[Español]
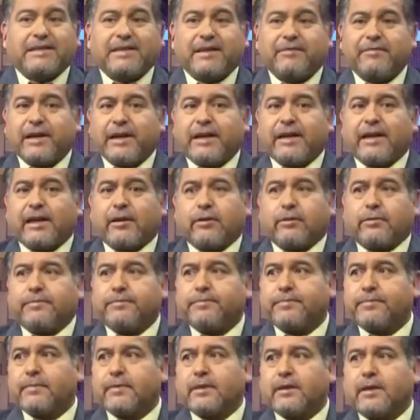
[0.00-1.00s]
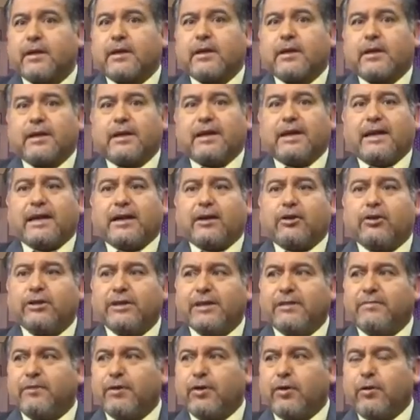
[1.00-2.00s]
para ser bien claro, la
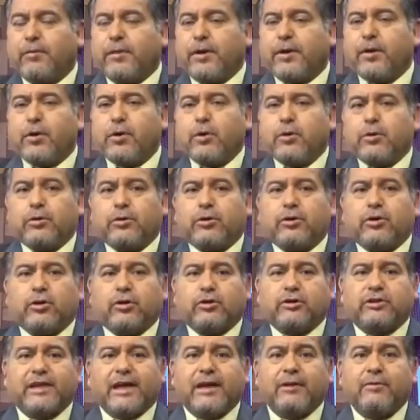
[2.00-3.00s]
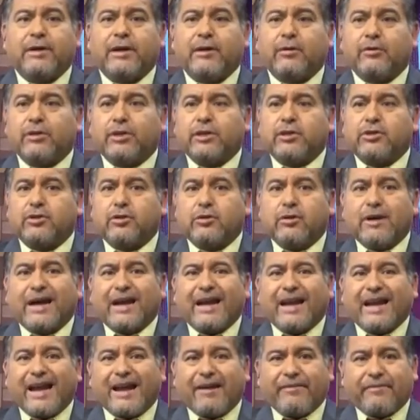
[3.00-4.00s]
región del Biobío no está en una
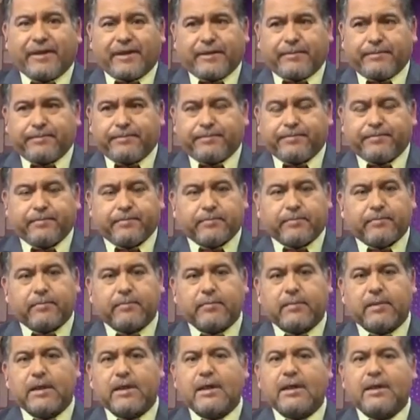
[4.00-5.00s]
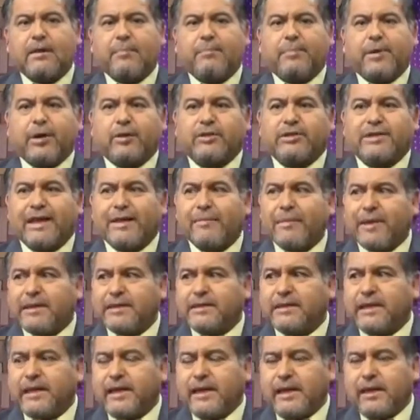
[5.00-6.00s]
condición grave, pero se ha
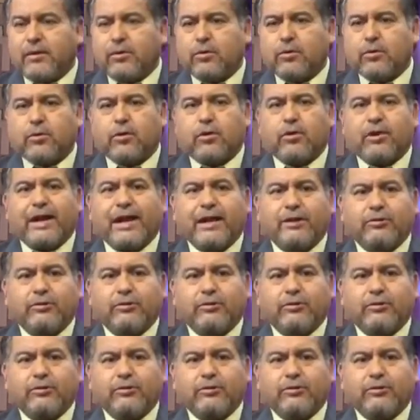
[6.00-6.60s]
mantenido